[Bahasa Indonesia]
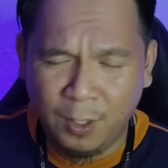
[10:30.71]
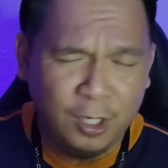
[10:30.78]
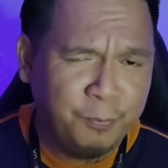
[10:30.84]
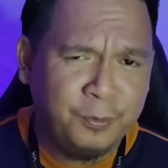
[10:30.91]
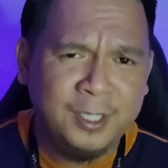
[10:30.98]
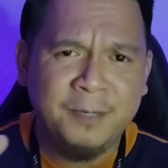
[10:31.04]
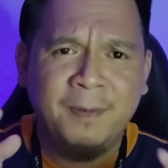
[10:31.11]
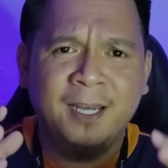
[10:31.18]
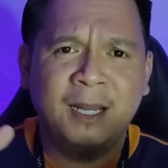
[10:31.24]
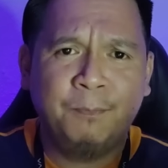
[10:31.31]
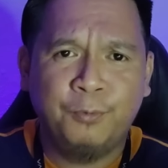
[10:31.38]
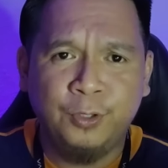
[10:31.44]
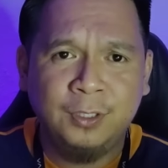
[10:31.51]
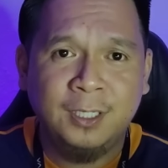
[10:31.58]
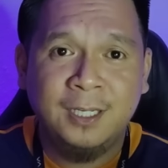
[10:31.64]
Walaupun
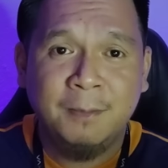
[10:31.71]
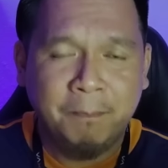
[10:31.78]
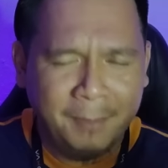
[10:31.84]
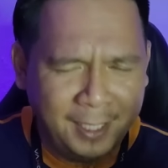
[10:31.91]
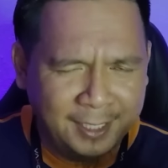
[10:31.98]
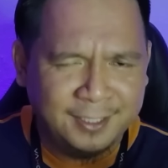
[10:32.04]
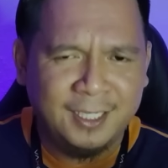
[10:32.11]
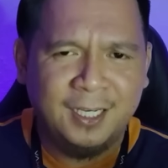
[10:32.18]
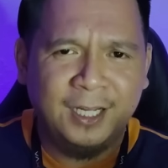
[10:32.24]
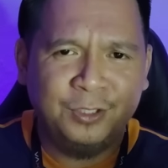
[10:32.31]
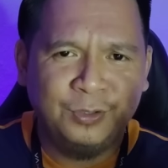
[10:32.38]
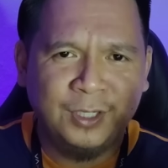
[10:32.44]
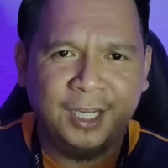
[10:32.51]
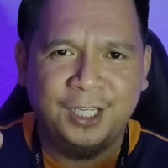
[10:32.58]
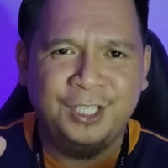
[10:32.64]
dimanapun Malaysia
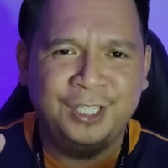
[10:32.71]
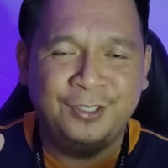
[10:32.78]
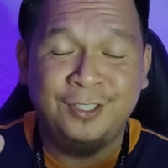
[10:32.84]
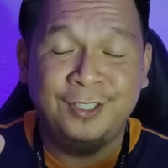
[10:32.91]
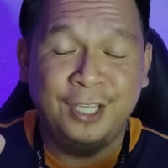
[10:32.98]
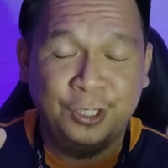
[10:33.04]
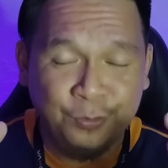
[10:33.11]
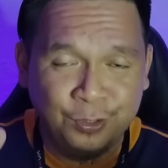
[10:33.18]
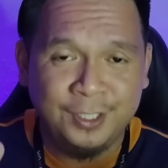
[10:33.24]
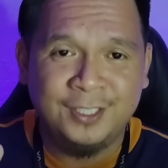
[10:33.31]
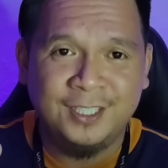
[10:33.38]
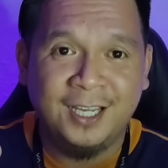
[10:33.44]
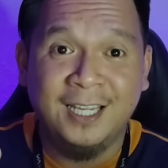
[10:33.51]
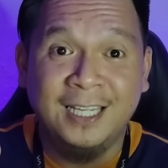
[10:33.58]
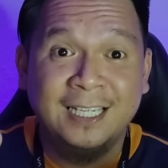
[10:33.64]
dan juga
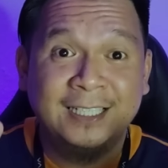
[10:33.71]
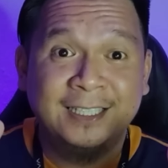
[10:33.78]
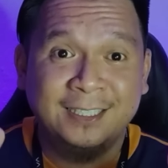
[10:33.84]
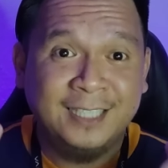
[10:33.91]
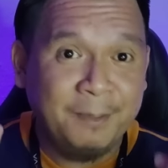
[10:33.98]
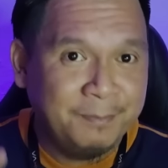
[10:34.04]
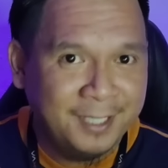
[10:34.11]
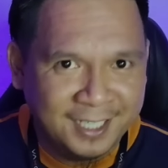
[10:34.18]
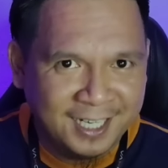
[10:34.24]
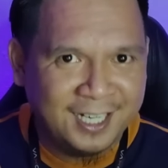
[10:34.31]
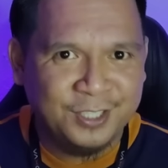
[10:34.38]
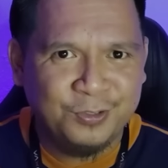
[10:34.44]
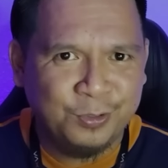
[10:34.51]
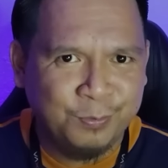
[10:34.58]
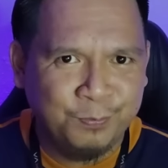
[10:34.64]
Indonesia tetap
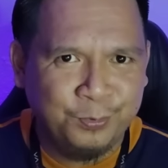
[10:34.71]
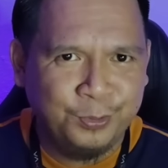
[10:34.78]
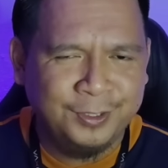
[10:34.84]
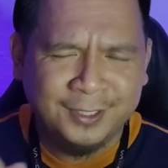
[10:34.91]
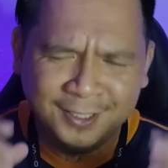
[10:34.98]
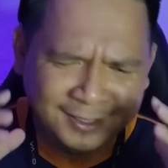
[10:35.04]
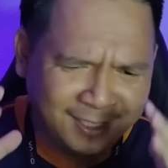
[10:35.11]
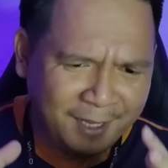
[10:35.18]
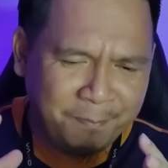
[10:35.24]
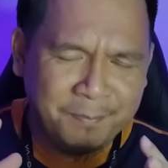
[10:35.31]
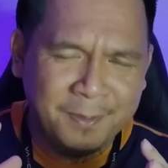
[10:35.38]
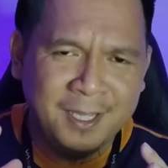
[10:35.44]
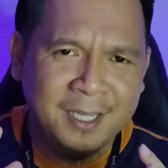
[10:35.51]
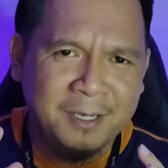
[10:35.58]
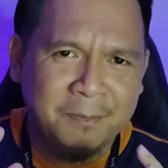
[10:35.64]
negara serumpun, tetap
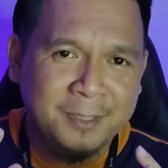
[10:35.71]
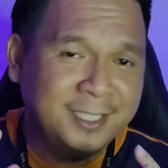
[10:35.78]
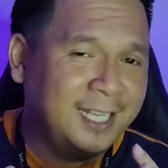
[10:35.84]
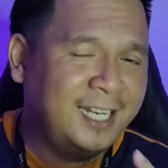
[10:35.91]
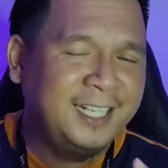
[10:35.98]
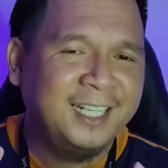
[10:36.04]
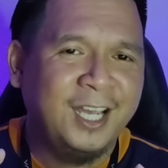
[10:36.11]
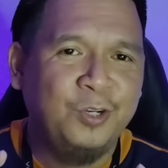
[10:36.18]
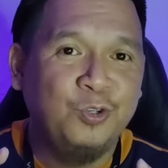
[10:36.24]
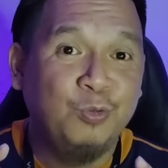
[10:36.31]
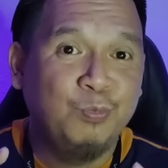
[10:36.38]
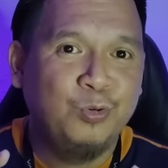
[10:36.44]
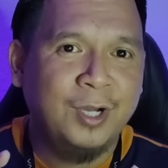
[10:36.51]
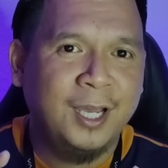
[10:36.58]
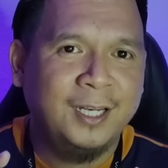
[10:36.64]
menjalinkan
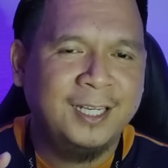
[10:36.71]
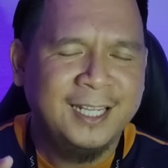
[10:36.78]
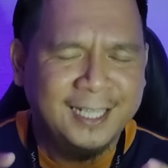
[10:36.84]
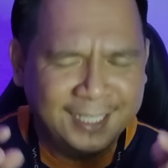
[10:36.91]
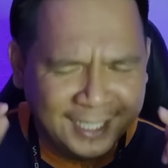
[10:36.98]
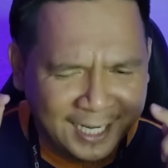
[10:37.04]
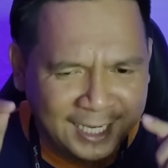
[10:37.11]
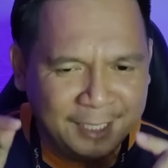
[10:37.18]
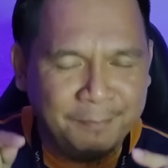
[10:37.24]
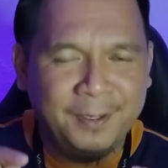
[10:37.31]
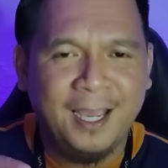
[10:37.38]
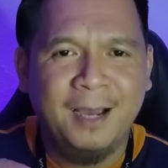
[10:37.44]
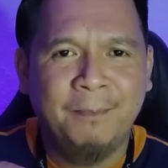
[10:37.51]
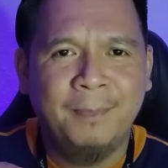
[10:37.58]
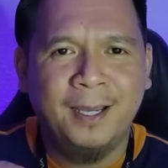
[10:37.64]
hubungan dengan
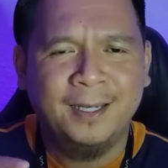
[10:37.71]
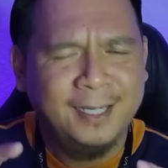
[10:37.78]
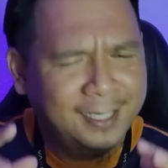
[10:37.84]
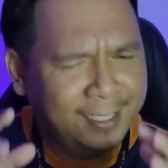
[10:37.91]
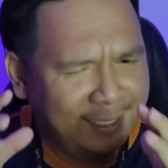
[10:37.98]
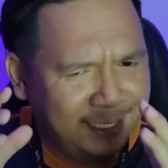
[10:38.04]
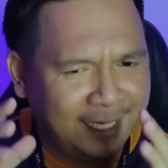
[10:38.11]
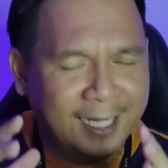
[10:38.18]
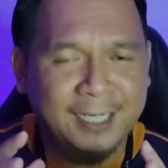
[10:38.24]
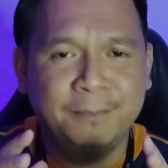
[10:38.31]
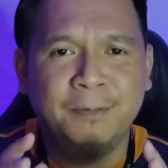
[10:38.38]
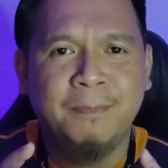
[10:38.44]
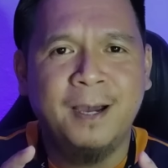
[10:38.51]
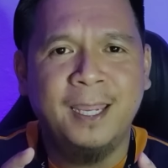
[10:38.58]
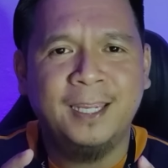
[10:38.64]
lebih aman,
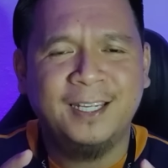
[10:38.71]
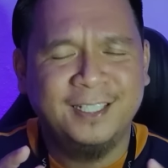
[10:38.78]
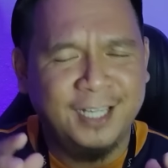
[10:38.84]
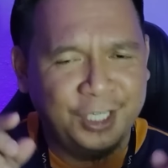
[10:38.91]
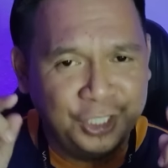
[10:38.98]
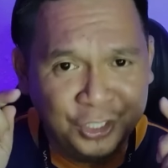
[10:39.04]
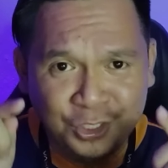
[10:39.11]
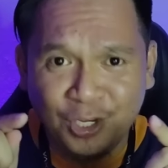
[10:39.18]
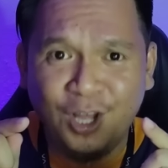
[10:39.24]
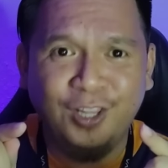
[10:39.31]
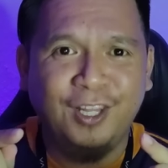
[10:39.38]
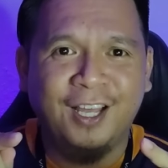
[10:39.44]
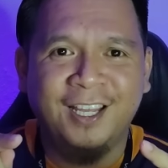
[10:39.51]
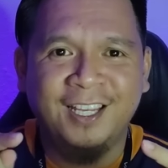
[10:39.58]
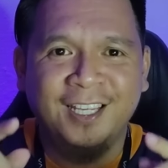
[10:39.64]
dengan lebih baik dan insya
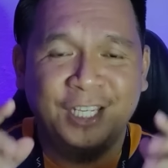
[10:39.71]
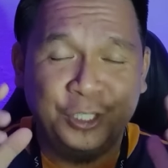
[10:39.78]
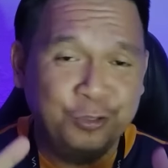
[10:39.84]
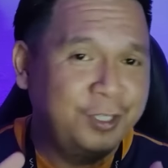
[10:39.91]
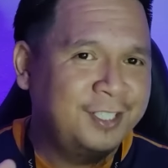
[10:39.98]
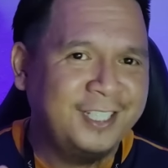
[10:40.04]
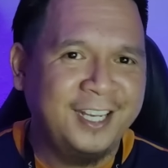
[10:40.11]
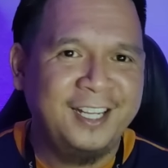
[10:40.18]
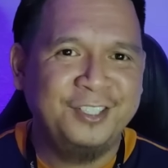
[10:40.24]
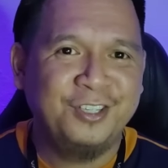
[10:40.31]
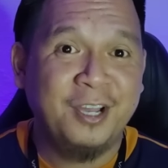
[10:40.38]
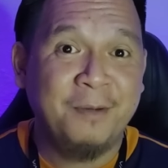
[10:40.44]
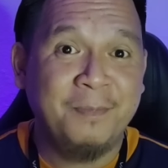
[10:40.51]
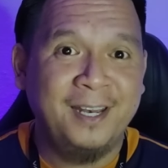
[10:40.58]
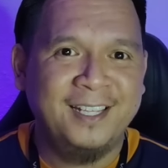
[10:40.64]
Allah Indonesia
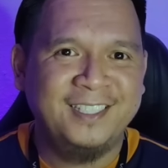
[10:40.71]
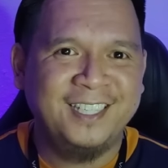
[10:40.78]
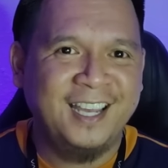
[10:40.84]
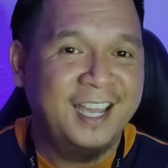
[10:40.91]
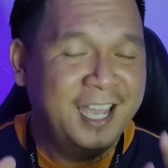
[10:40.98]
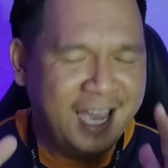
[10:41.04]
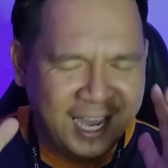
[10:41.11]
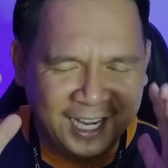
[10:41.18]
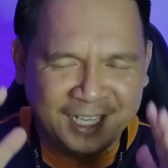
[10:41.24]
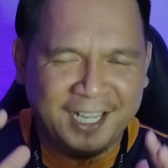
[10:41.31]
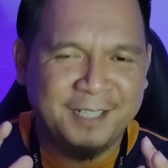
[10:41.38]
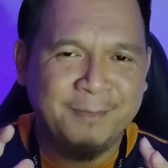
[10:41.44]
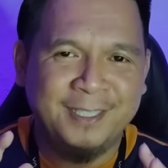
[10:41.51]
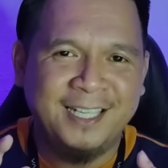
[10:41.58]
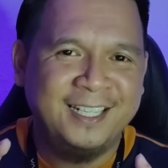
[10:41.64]
dan juga Malaysia
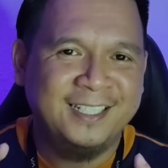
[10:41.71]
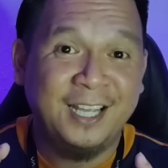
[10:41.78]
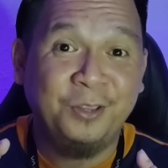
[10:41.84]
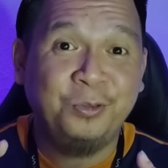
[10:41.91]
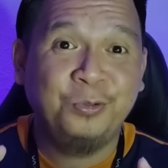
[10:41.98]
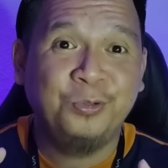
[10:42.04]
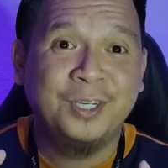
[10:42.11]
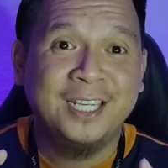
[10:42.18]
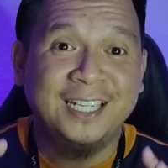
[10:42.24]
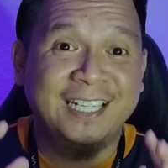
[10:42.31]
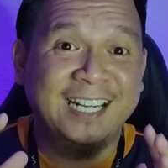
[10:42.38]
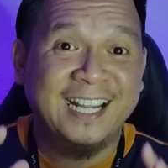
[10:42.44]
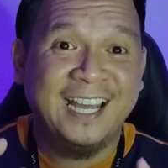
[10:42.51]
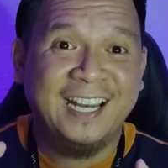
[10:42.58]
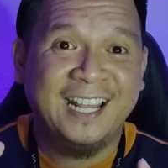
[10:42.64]
akan menjadi satu
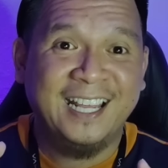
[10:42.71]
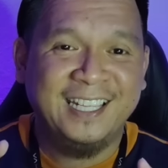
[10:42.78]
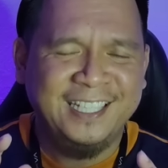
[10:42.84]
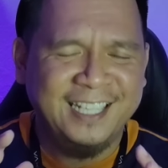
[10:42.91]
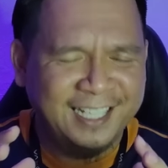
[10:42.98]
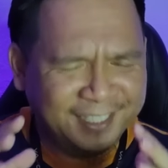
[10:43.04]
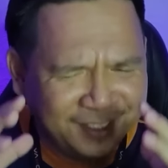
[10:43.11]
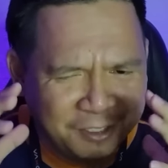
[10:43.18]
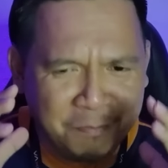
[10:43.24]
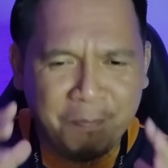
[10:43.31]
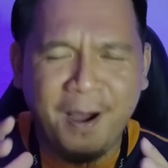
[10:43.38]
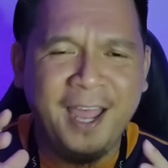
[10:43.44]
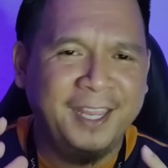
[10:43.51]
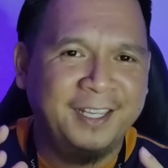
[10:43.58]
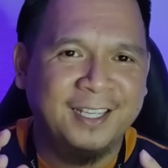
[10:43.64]
negara yang
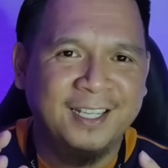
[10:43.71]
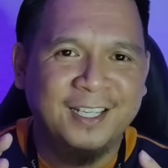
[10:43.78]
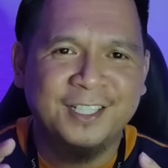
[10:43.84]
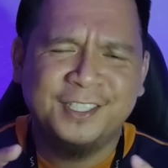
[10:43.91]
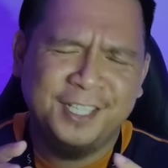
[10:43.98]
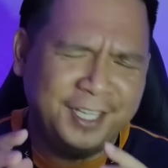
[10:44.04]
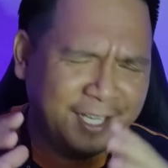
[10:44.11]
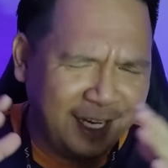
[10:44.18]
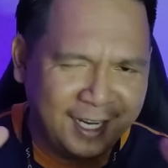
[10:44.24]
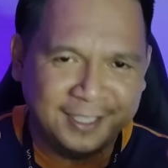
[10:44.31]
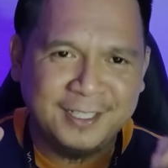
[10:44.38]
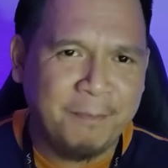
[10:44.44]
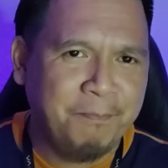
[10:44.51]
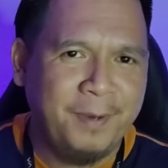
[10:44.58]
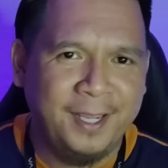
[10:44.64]
terbaik
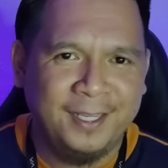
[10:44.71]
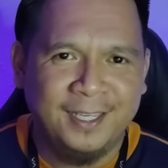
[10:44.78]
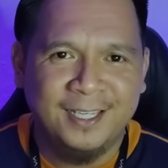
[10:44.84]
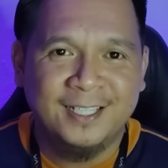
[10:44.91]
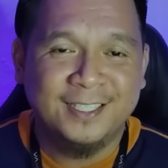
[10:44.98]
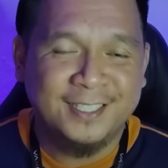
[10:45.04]
sehinggalah sampai